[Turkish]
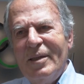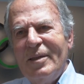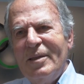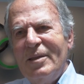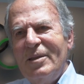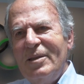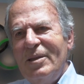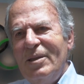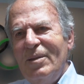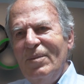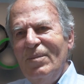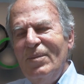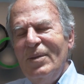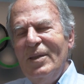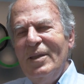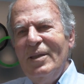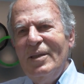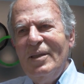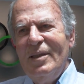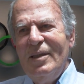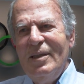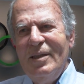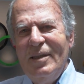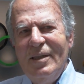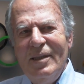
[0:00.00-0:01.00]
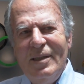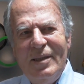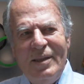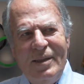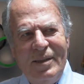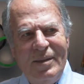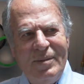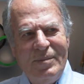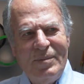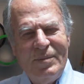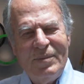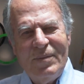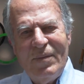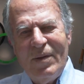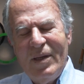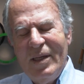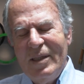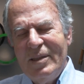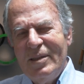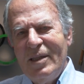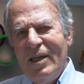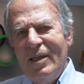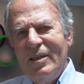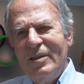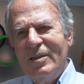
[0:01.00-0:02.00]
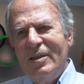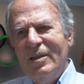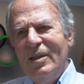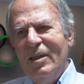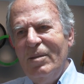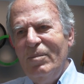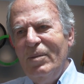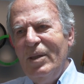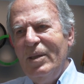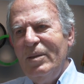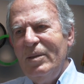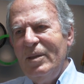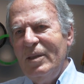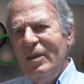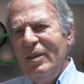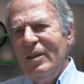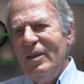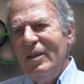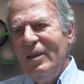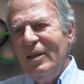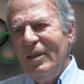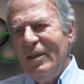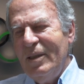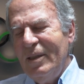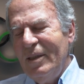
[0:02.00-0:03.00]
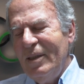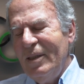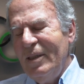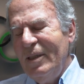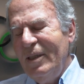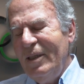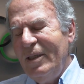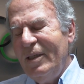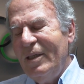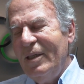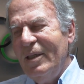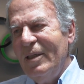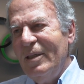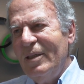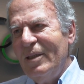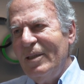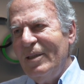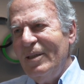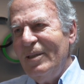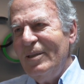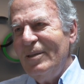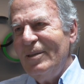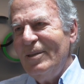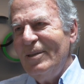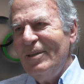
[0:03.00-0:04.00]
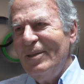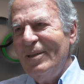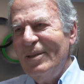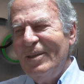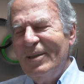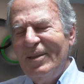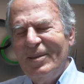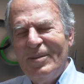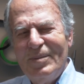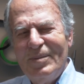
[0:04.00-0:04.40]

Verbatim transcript: Şimdi esasında ben e, iki yıldır e,